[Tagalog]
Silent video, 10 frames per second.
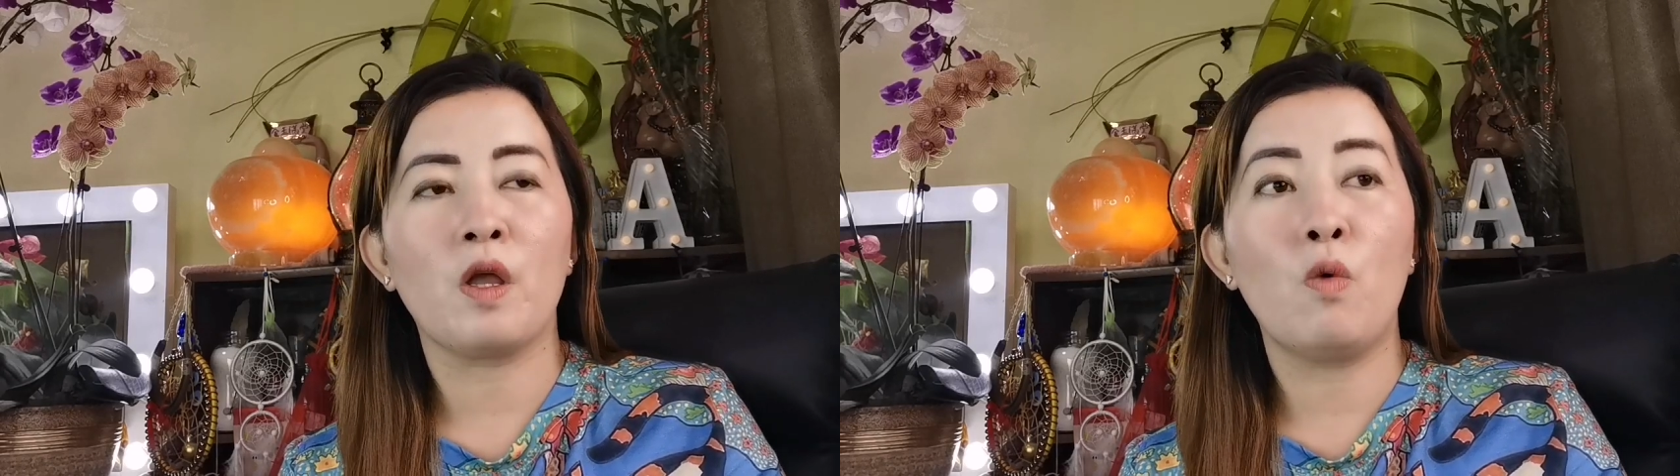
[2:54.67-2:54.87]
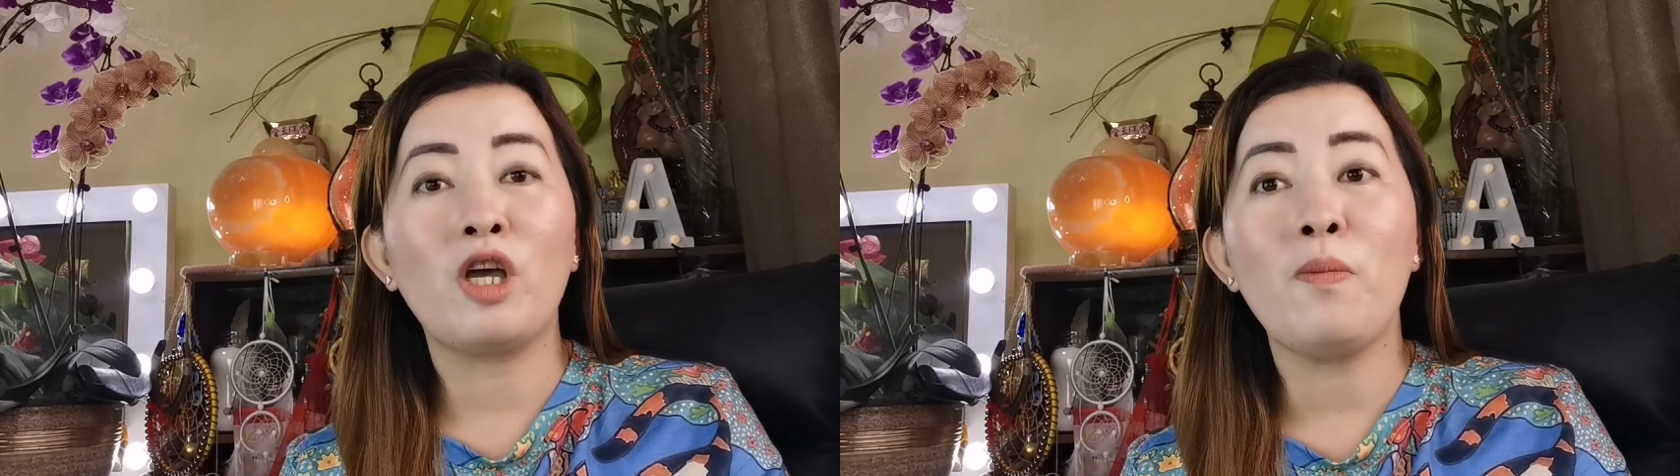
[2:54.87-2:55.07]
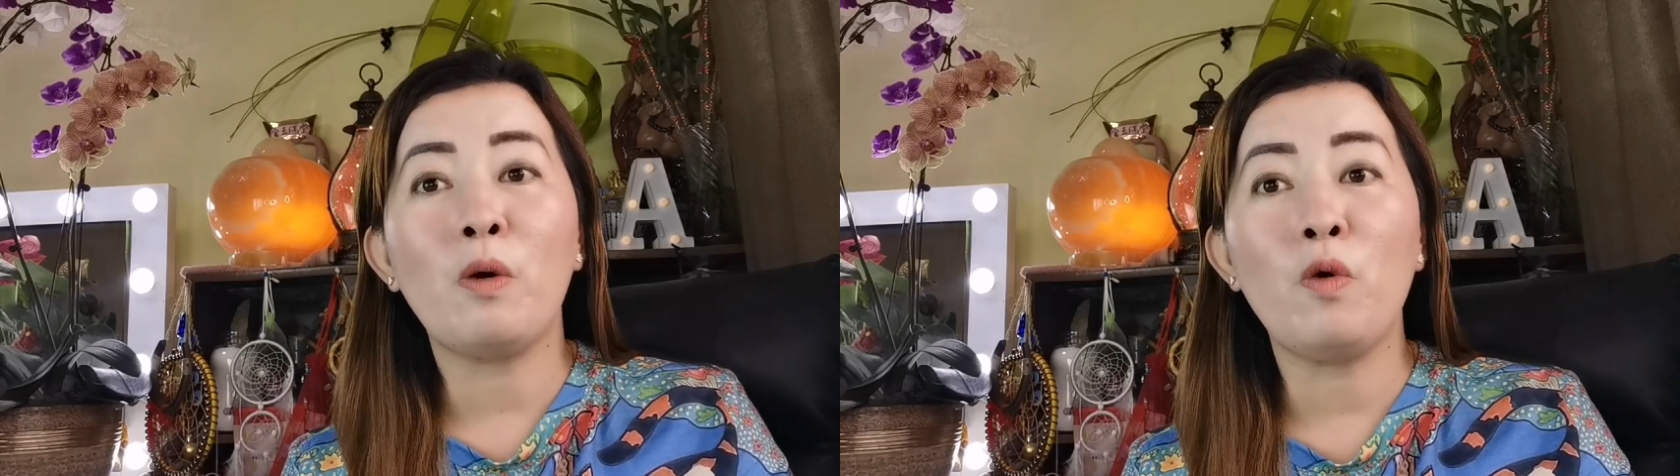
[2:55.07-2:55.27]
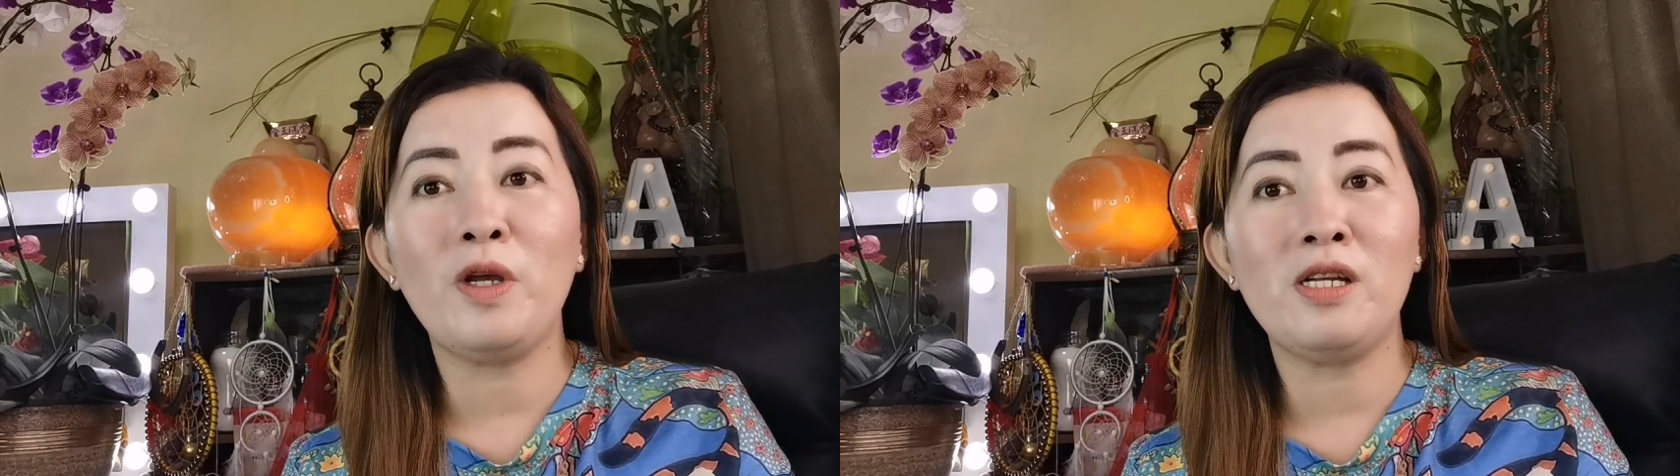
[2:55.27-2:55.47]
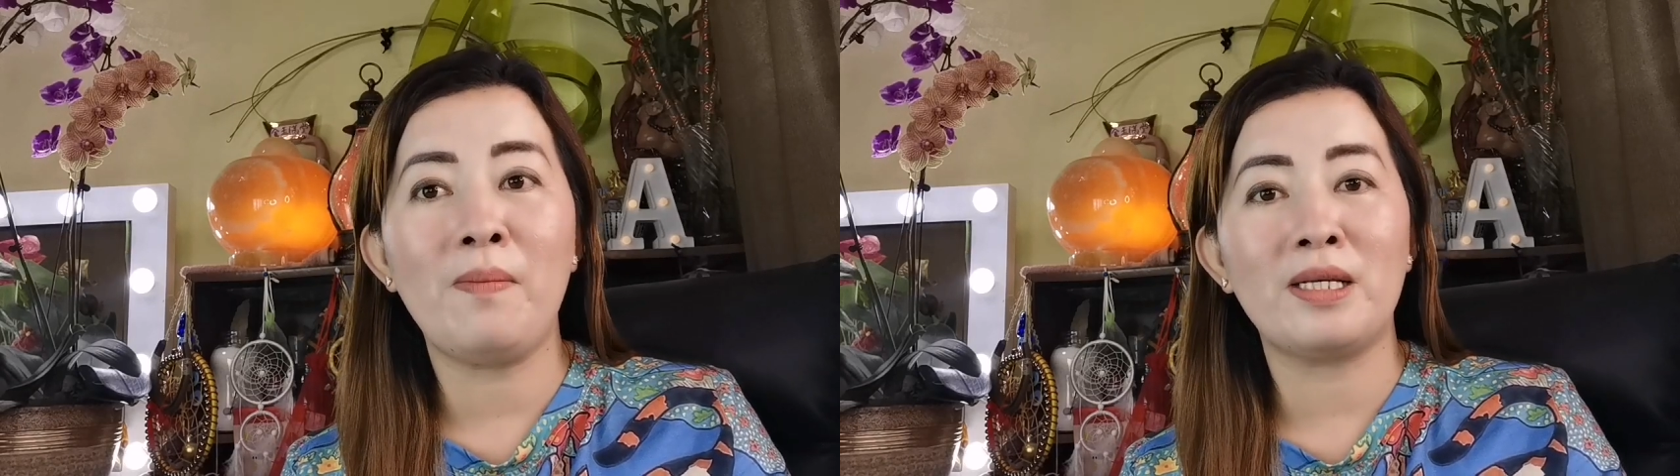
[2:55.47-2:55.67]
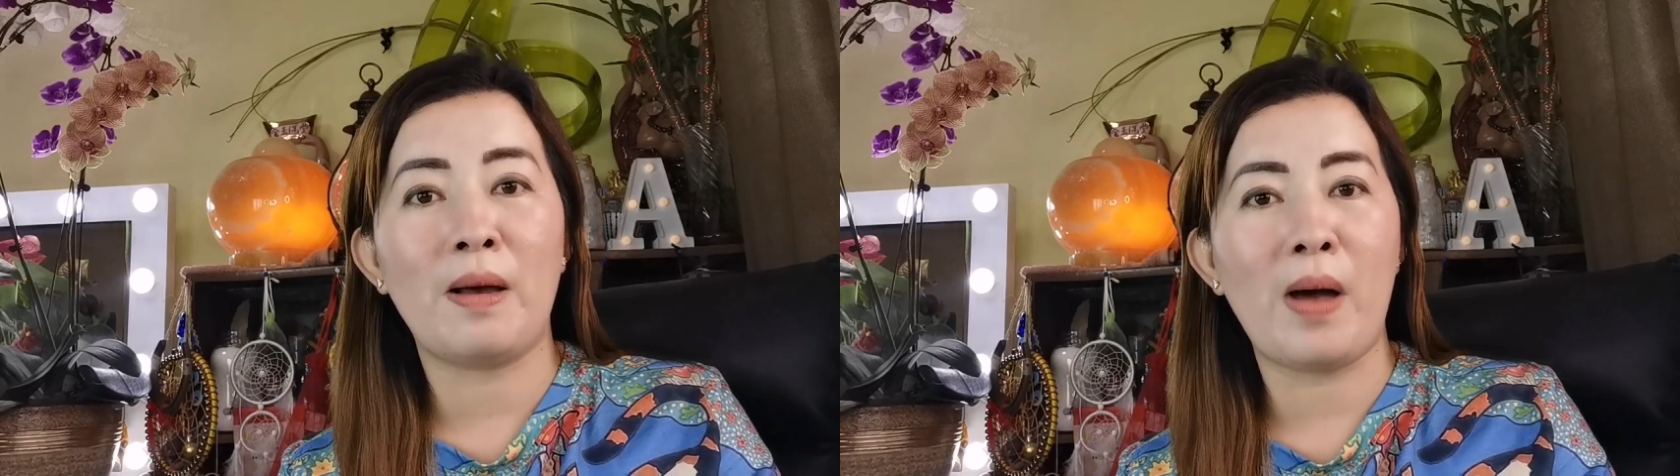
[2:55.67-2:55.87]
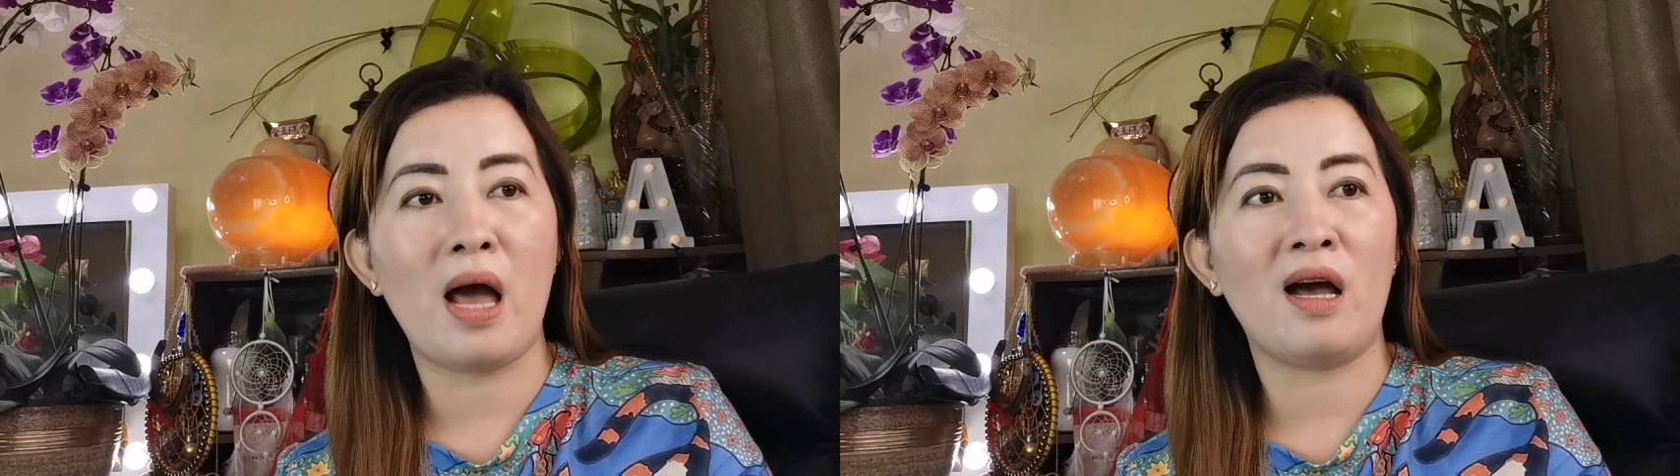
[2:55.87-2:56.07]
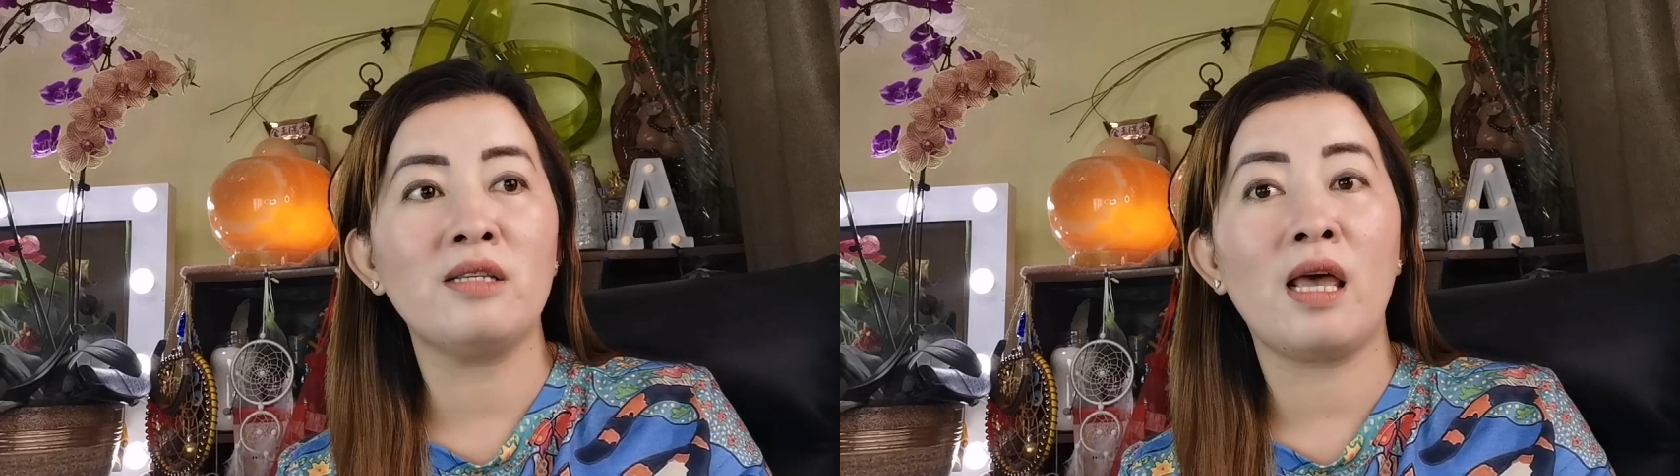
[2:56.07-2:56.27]
Huwag kayong mag-wish ng
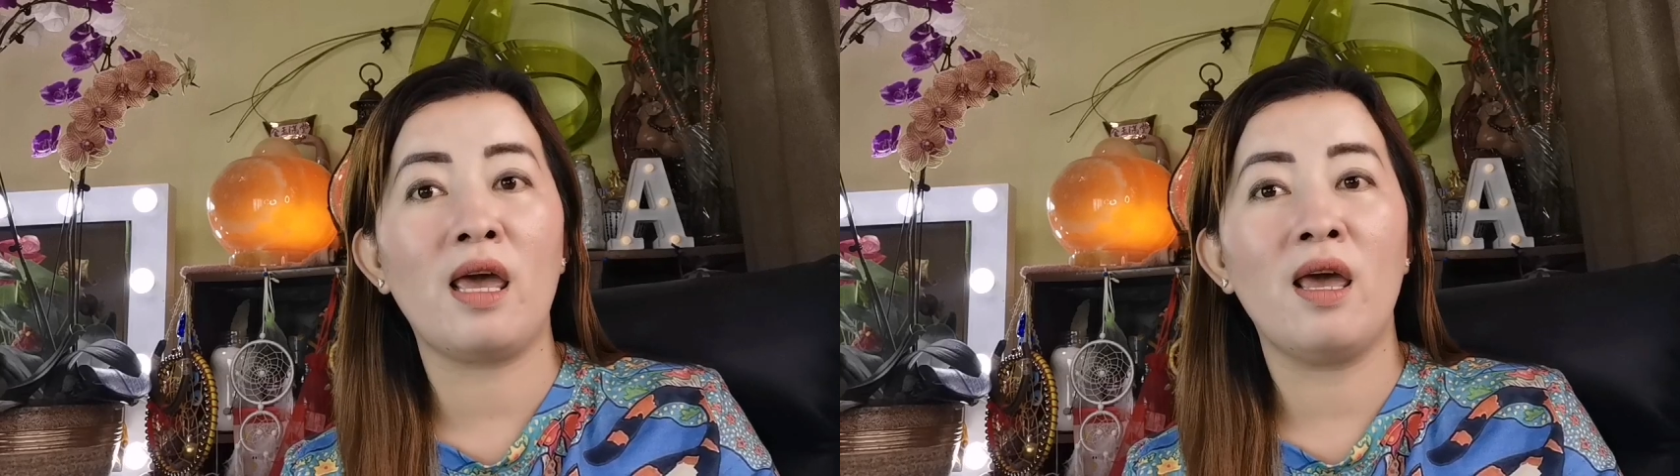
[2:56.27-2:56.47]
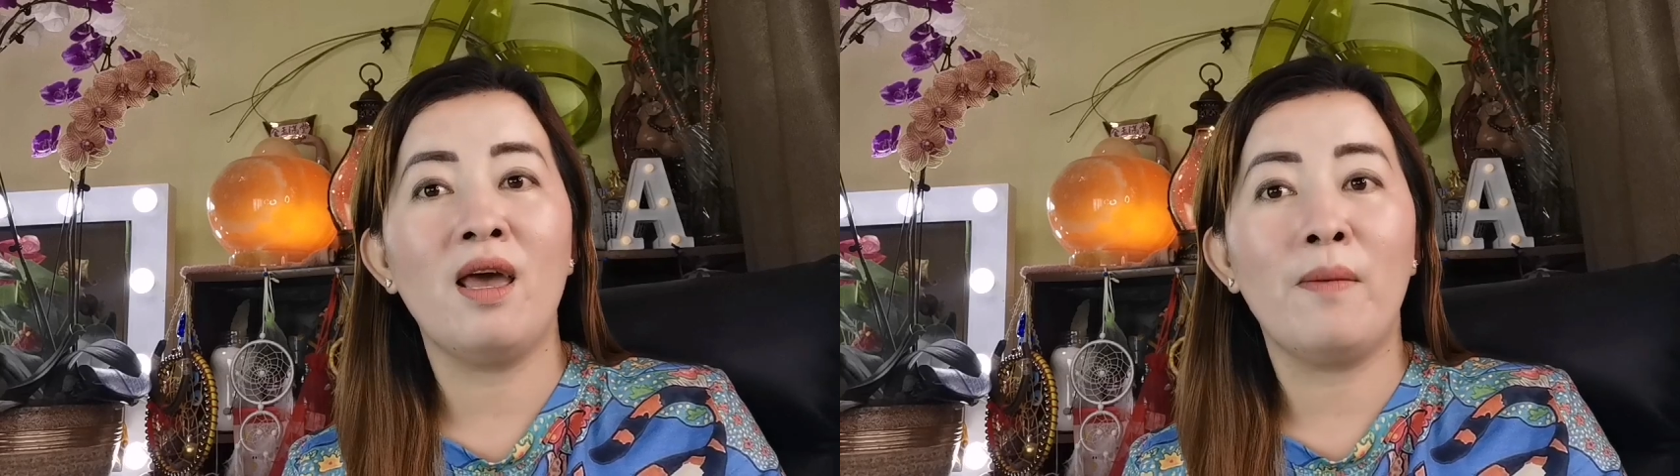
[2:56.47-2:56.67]
masama kasi